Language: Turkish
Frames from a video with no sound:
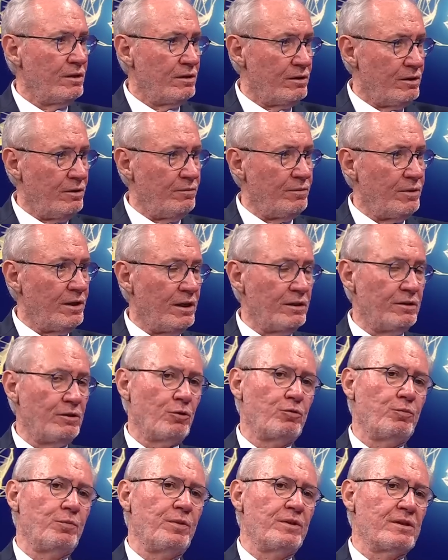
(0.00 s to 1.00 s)
Değil mi?
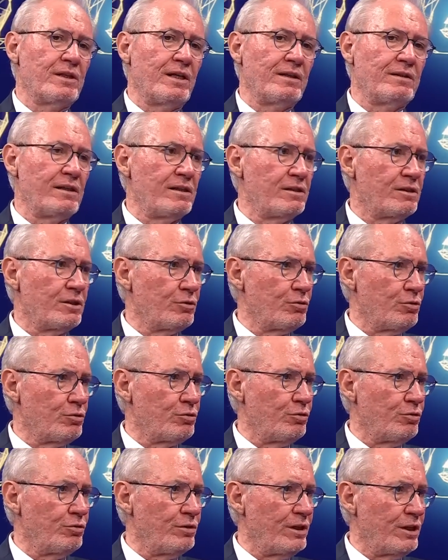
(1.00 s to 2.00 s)
Ade zaten sezon
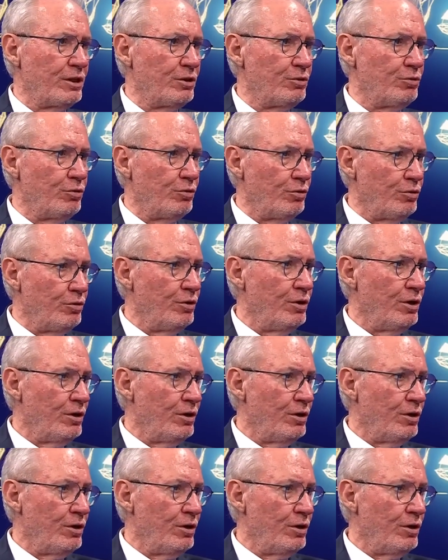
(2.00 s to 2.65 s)
sonunda gidiyor.